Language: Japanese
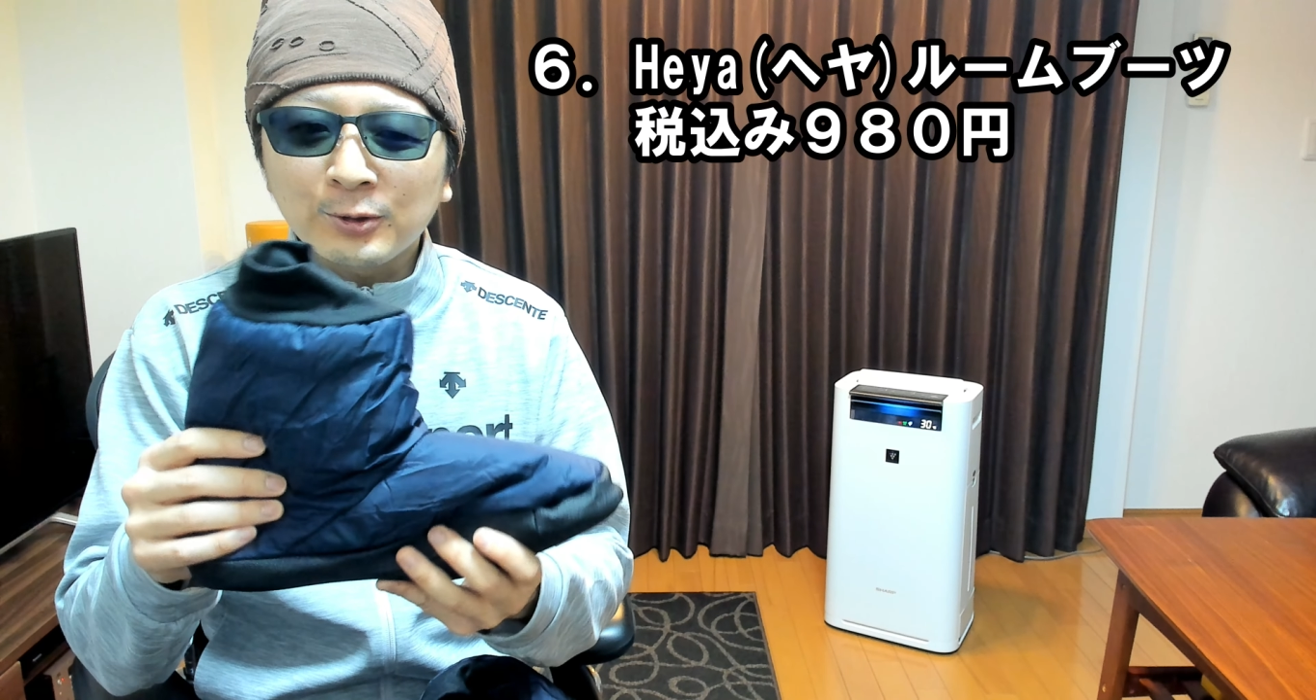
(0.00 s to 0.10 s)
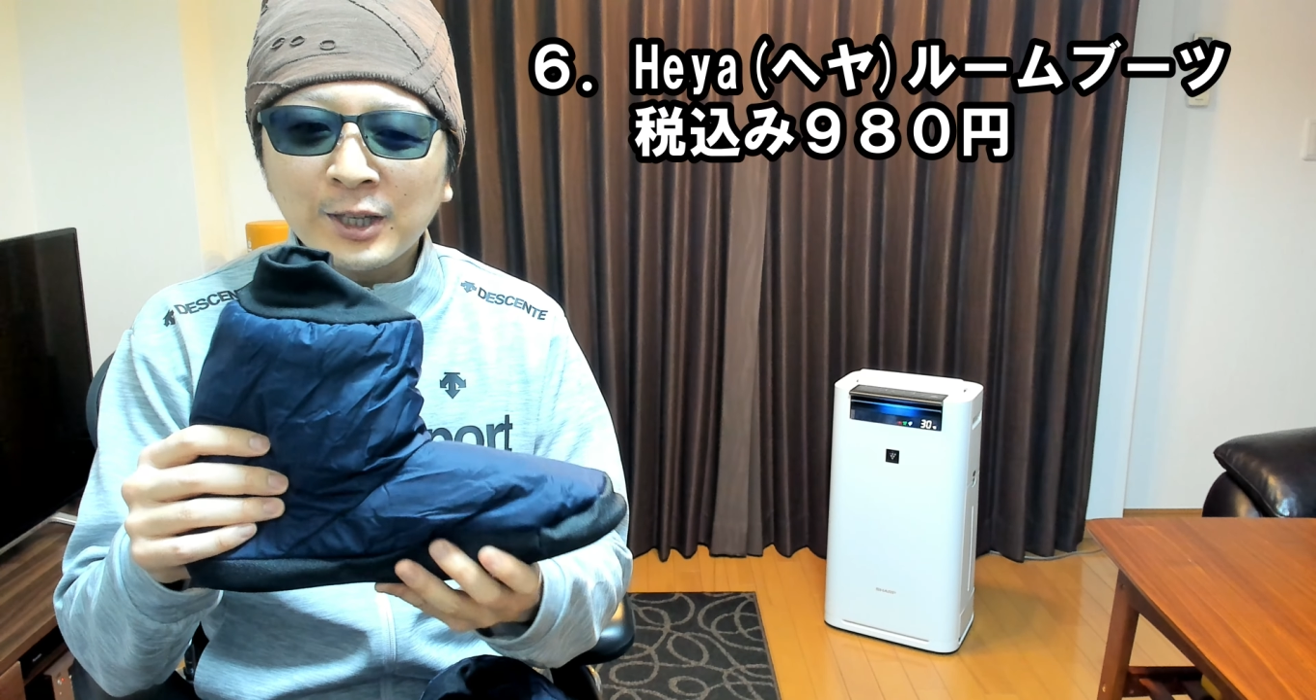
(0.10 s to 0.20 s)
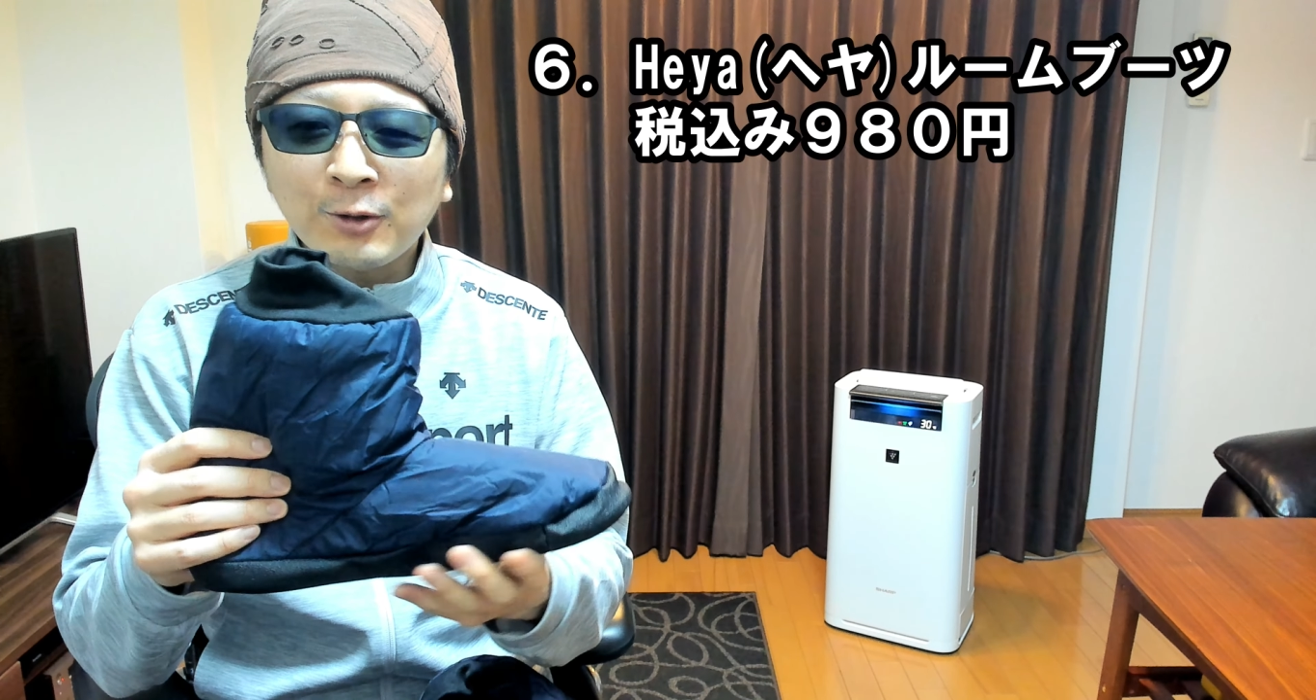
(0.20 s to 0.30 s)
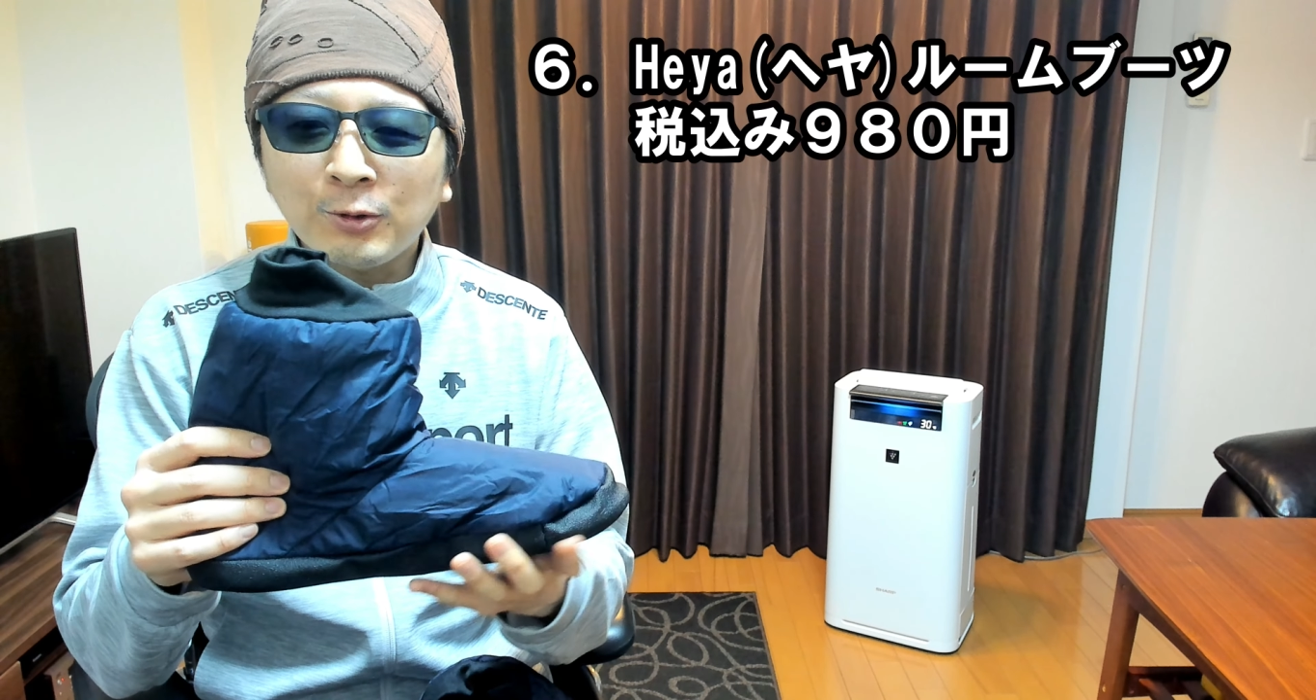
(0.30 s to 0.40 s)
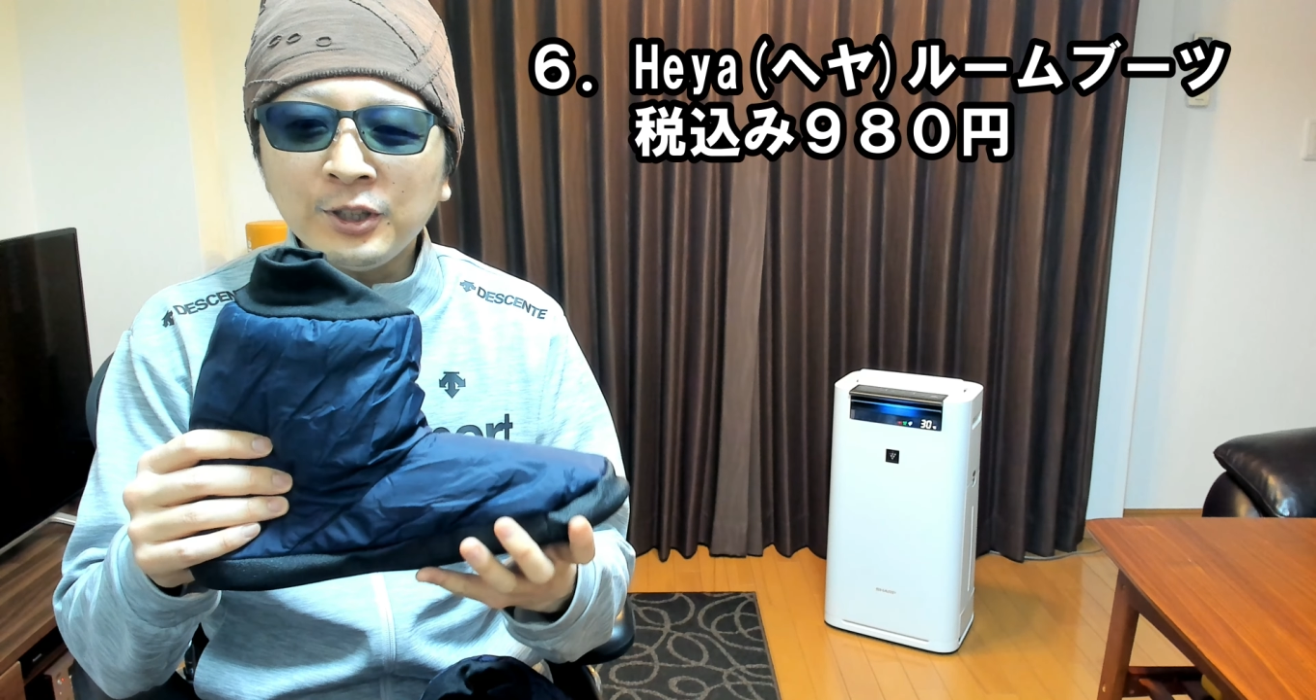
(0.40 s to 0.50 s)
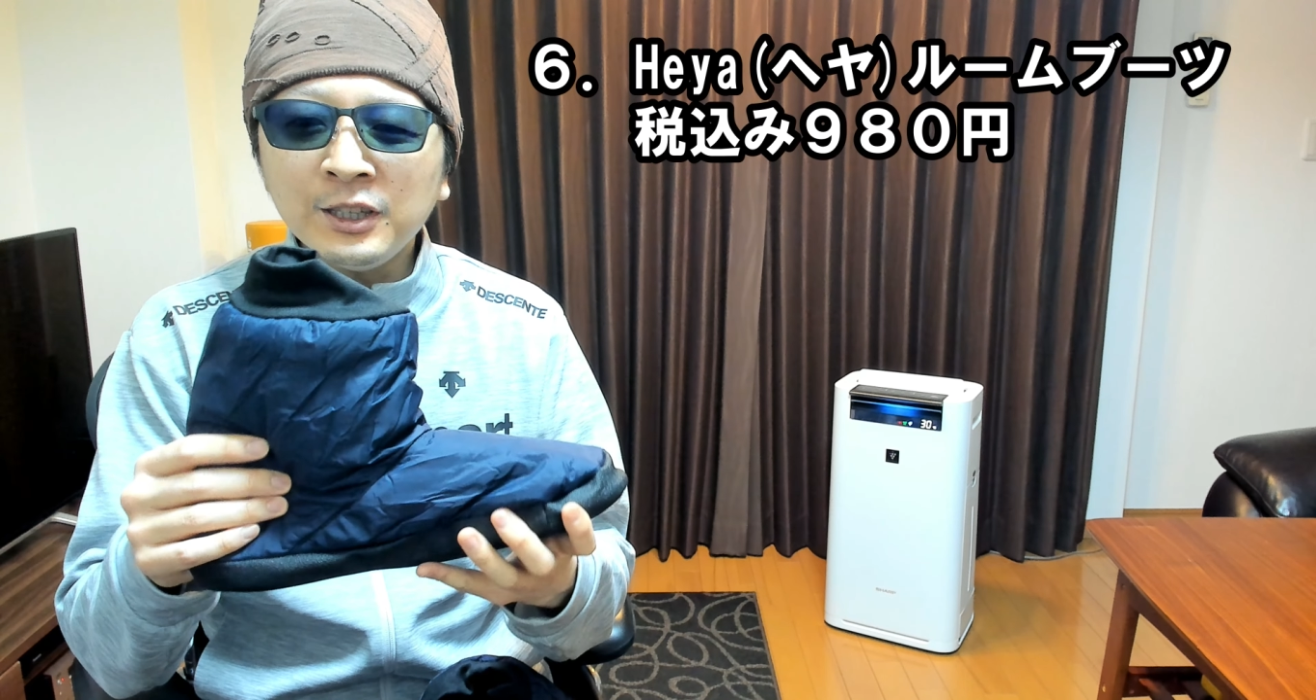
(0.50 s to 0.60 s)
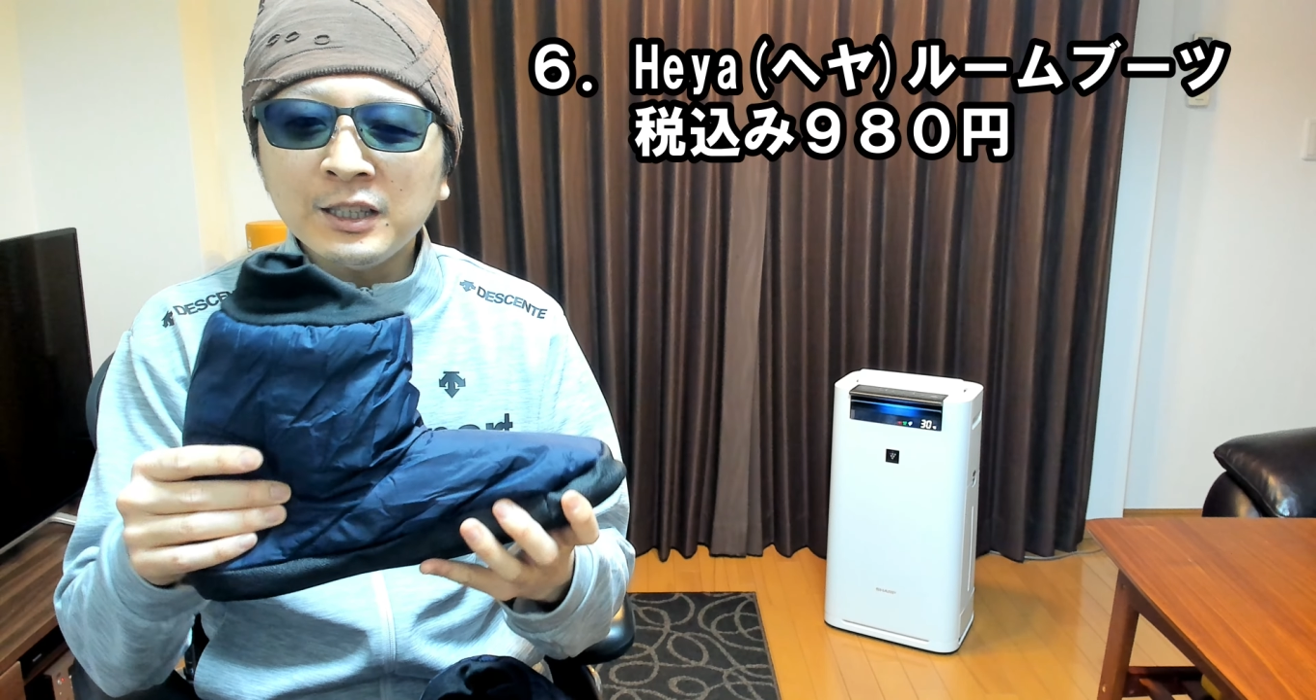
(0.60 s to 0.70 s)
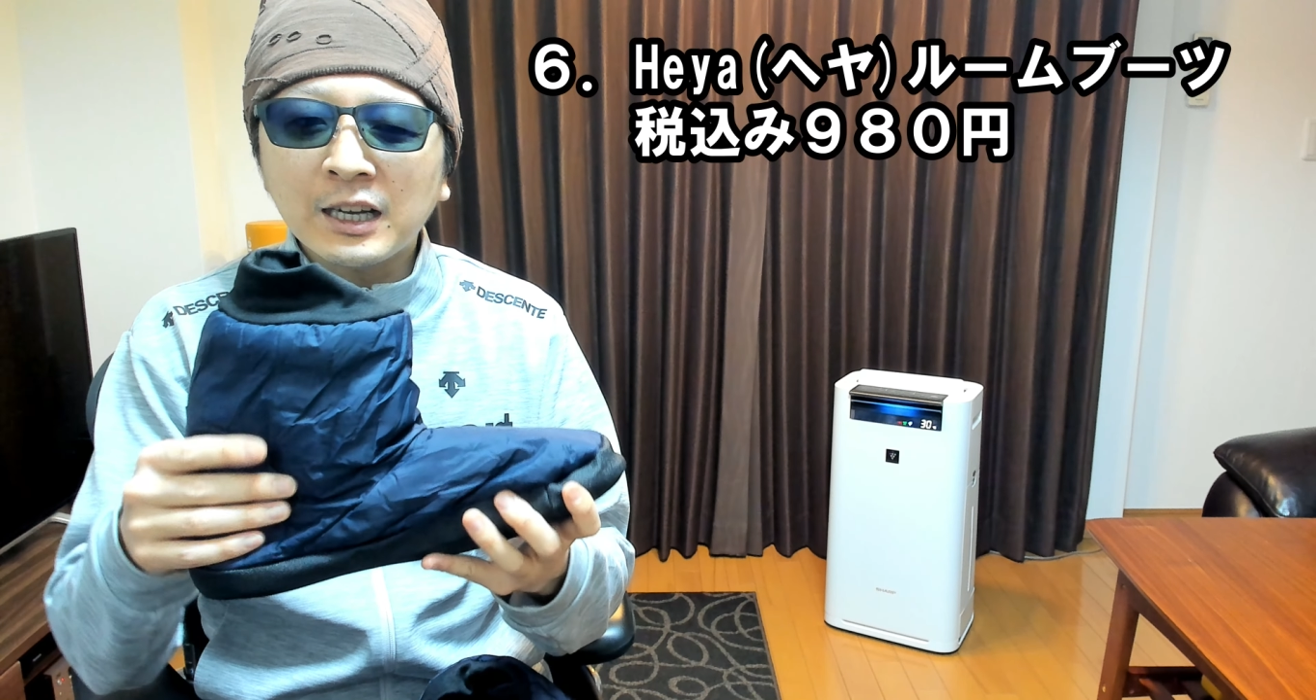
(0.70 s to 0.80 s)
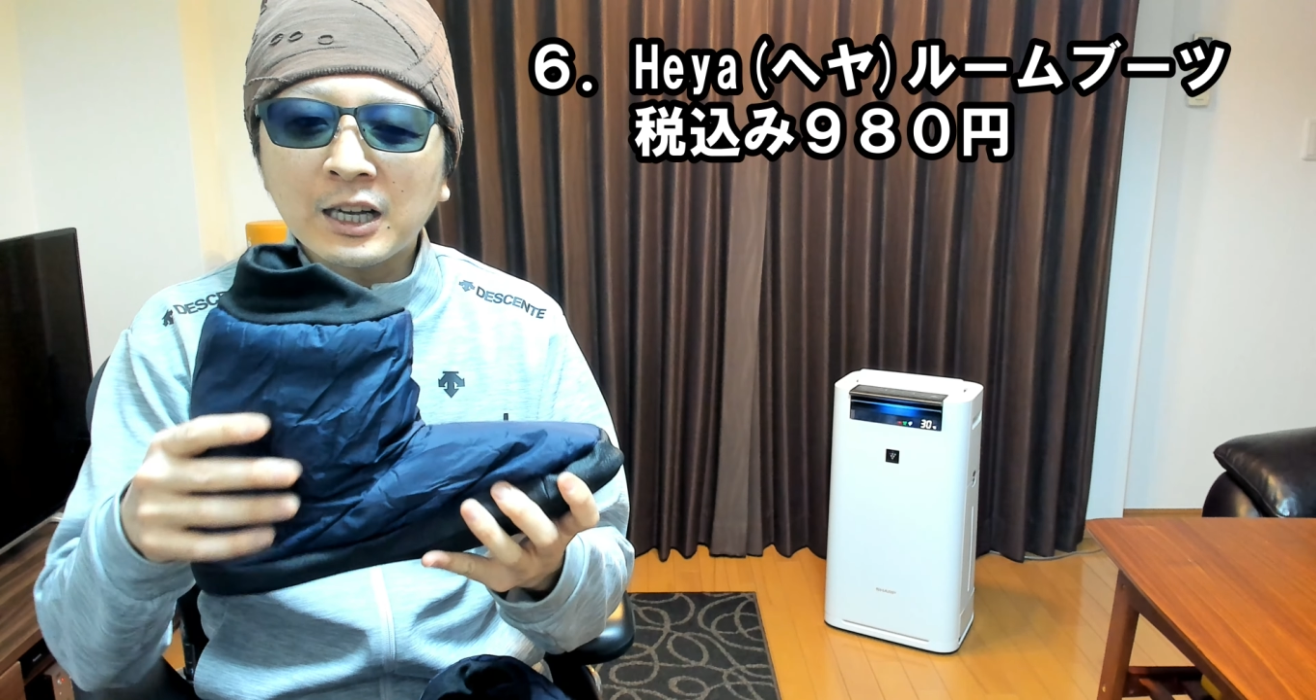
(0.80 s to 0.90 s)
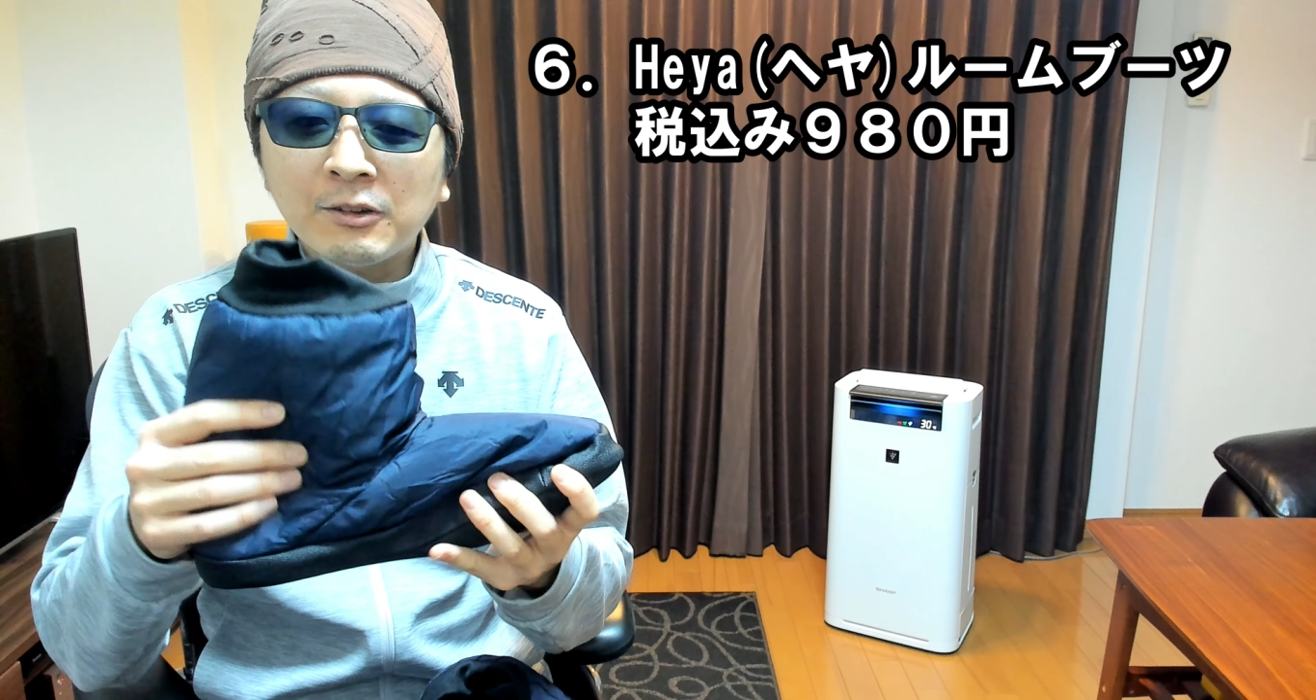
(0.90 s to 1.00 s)
う結構い
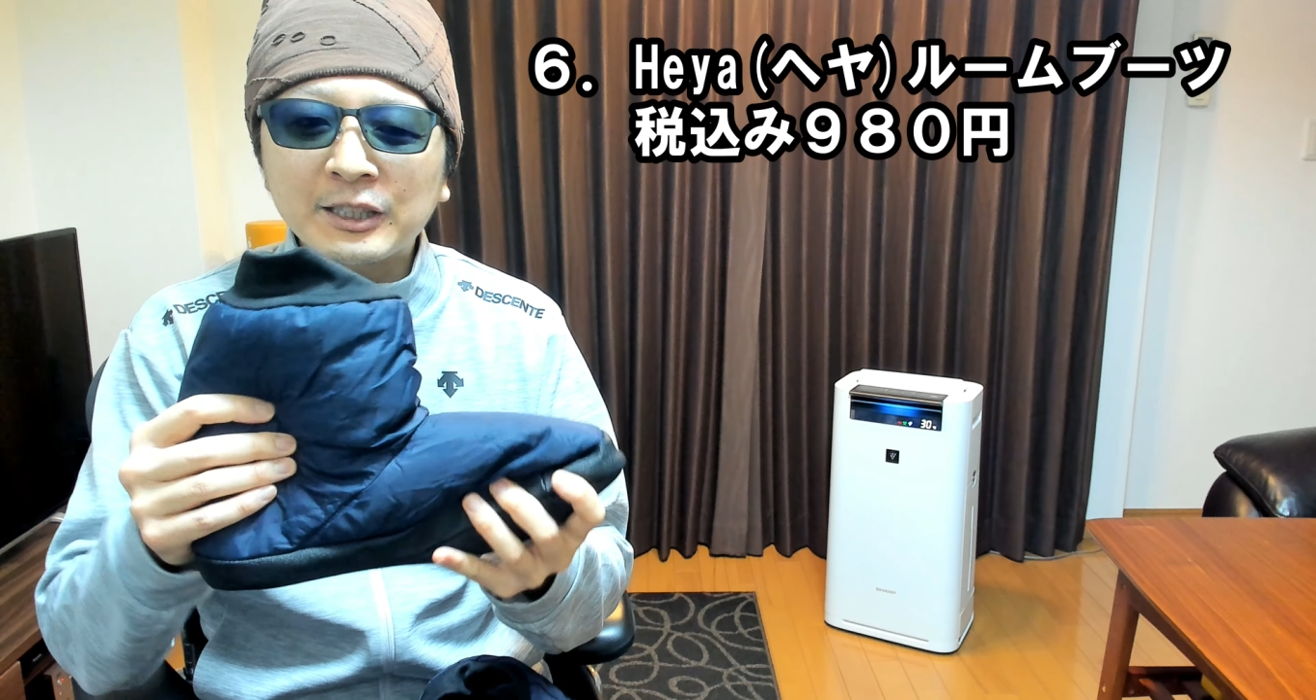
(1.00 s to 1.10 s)
い中